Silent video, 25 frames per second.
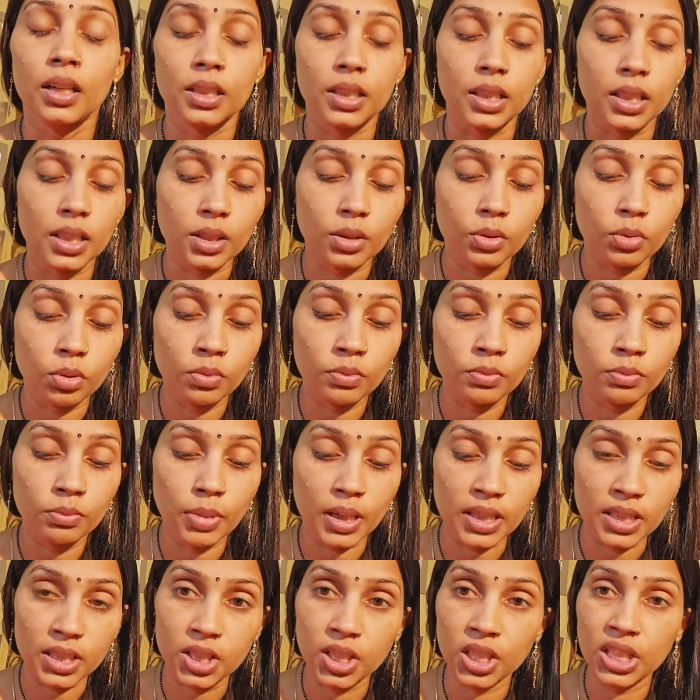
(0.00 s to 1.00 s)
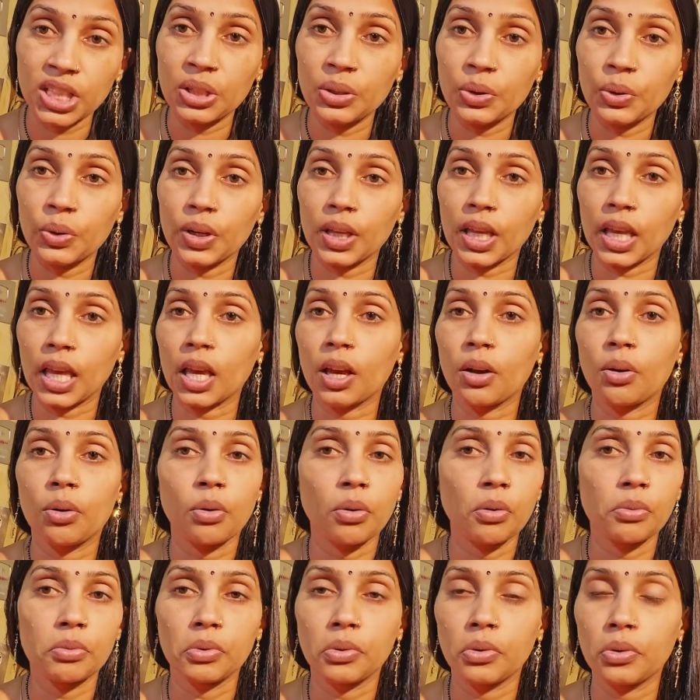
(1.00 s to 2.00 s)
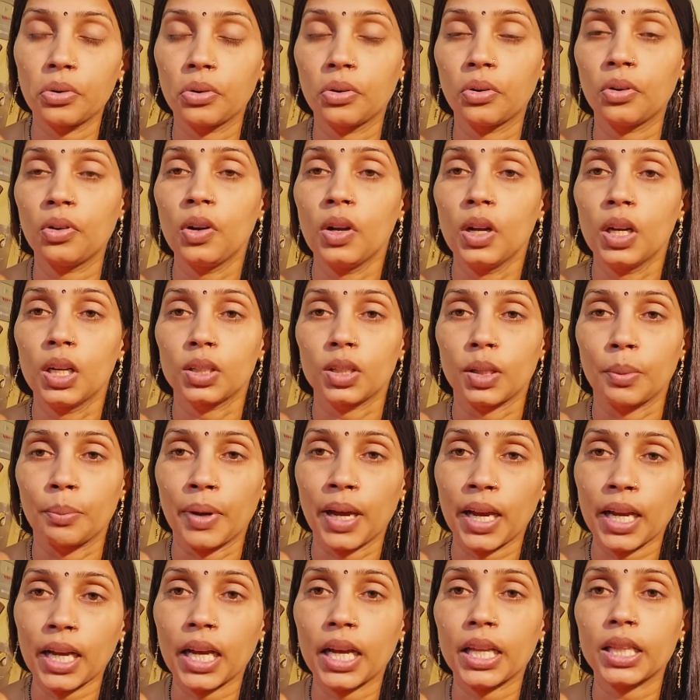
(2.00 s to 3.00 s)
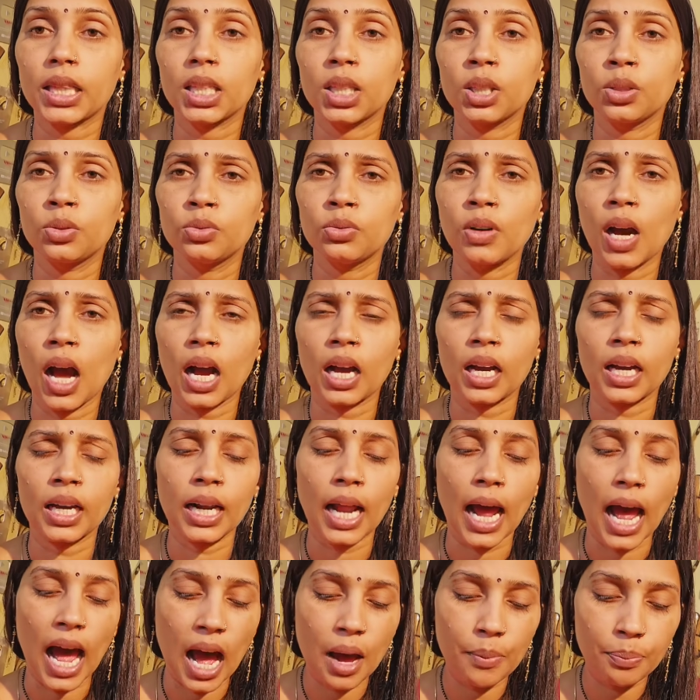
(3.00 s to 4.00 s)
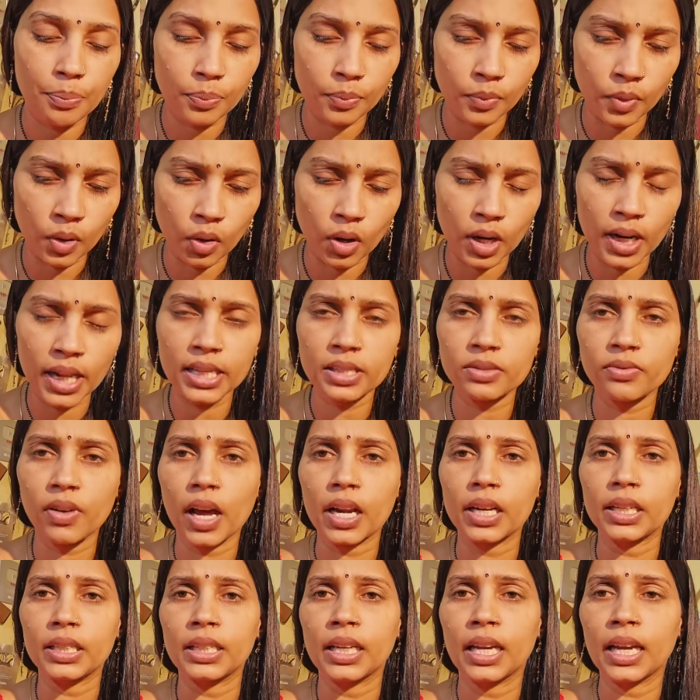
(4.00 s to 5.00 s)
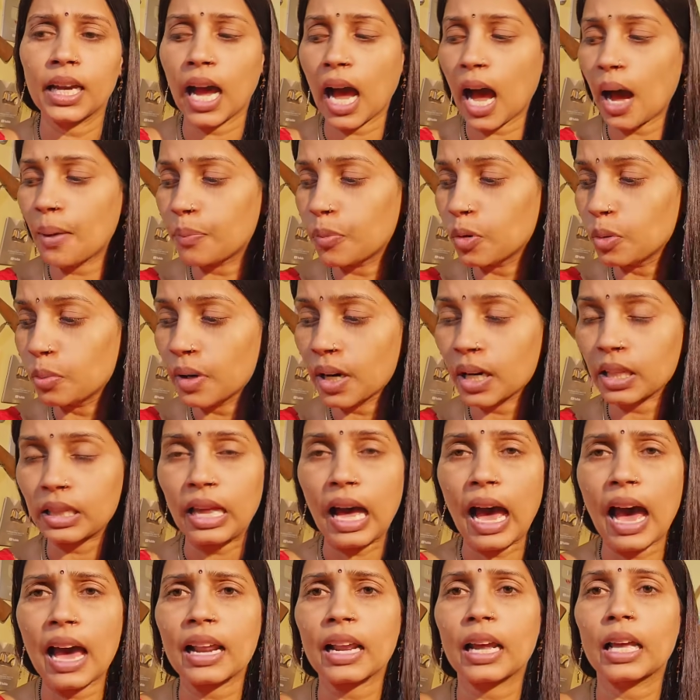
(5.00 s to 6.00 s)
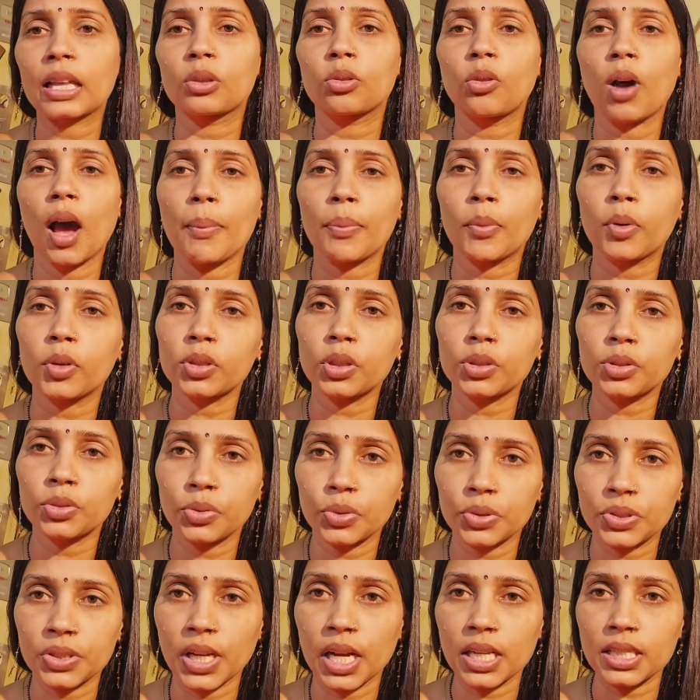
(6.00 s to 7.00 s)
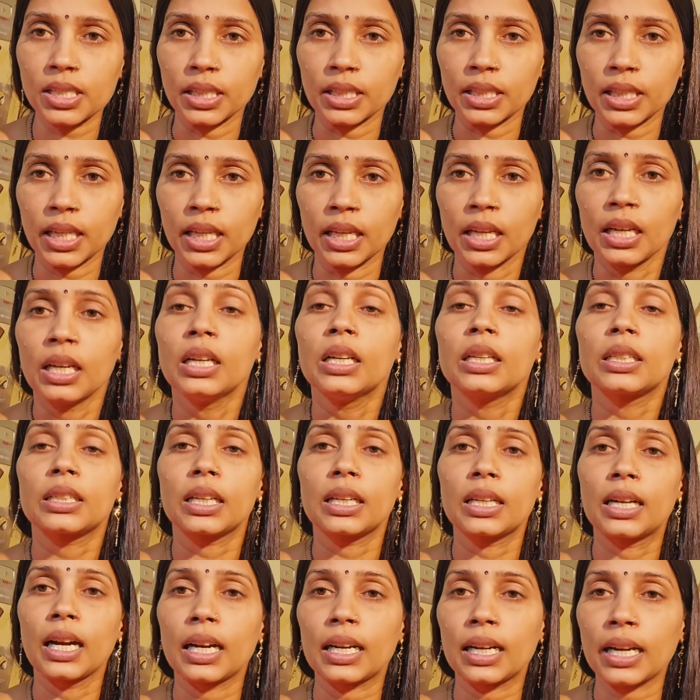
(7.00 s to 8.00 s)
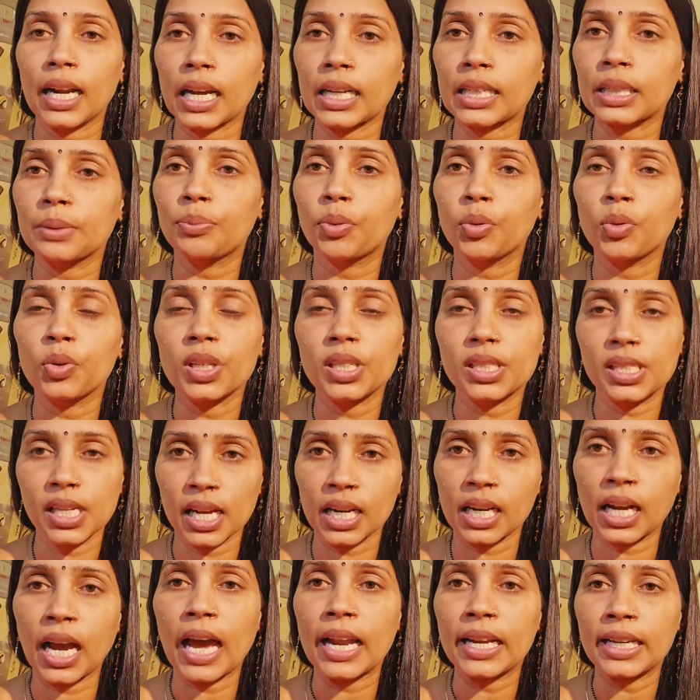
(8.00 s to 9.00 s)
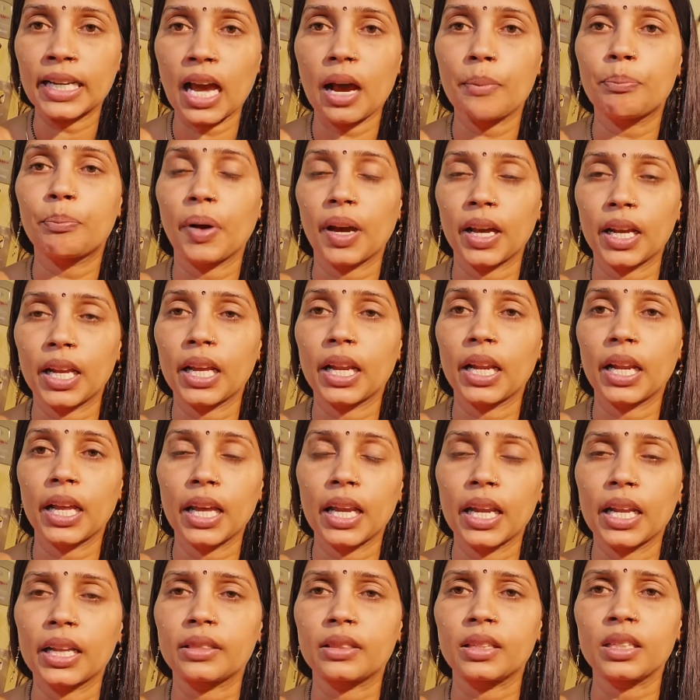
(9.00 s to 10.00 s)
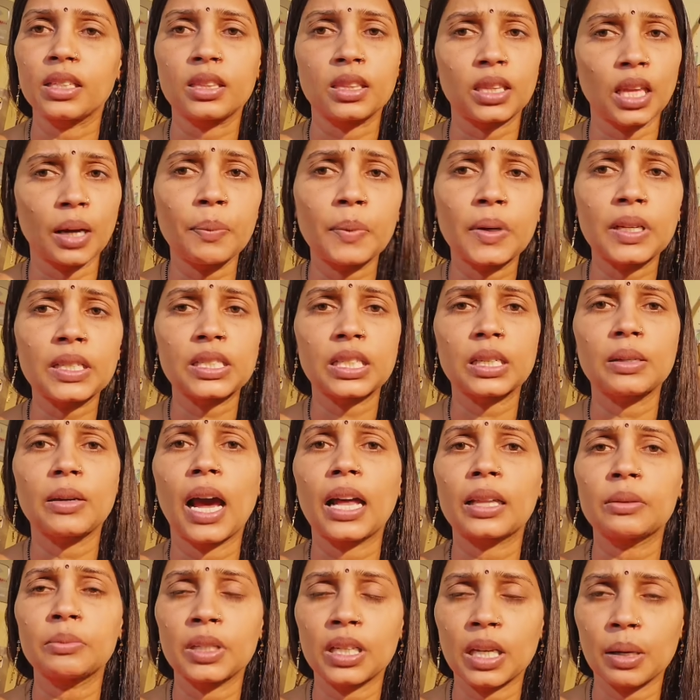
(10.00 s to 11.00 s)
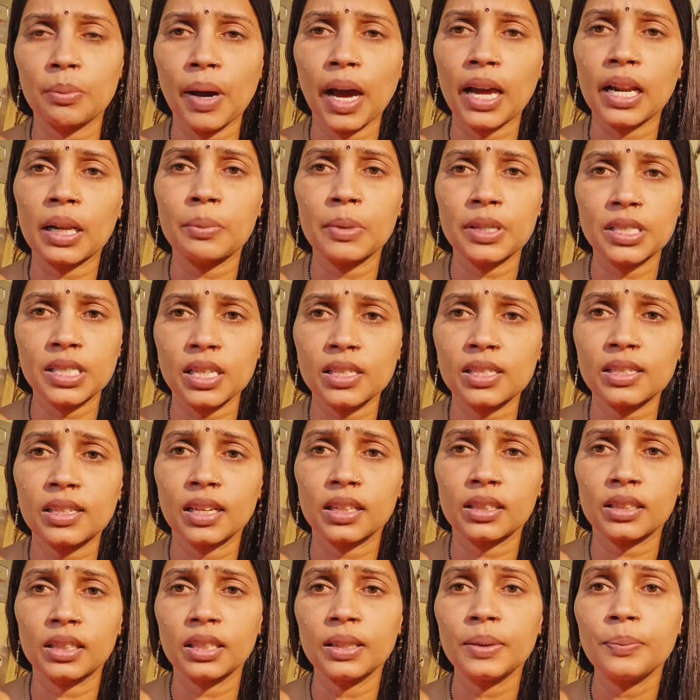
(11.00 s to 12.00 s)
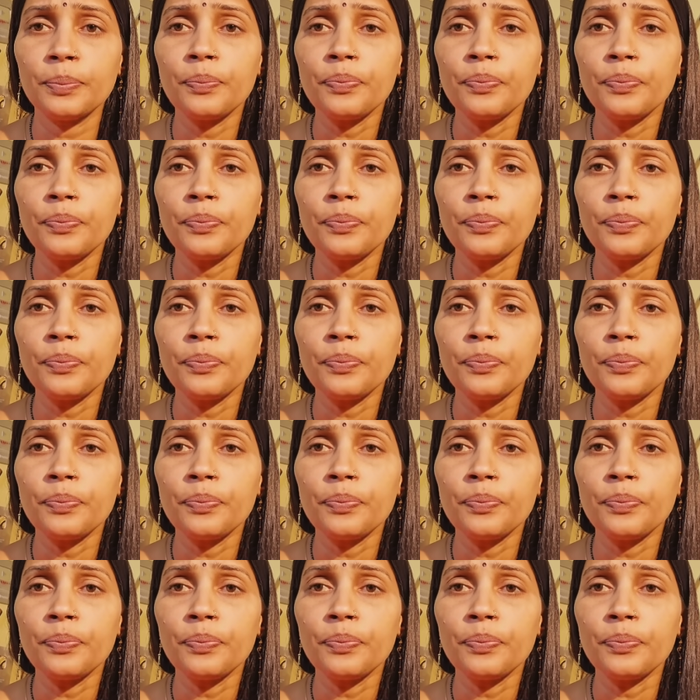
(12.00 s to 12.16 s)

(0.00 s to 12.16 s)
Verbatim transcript: कि तुम बच्ची हो ये हो वो हो तो मैं कहती हूँ अगर आप नॉलेज वाली हैं आप उम्रदार हैं तो आपको तो सोचना चाहिए कि घटना की पूरी जानकारी आप पहले ले लेती तब किसी आदमी के बारे में जज करती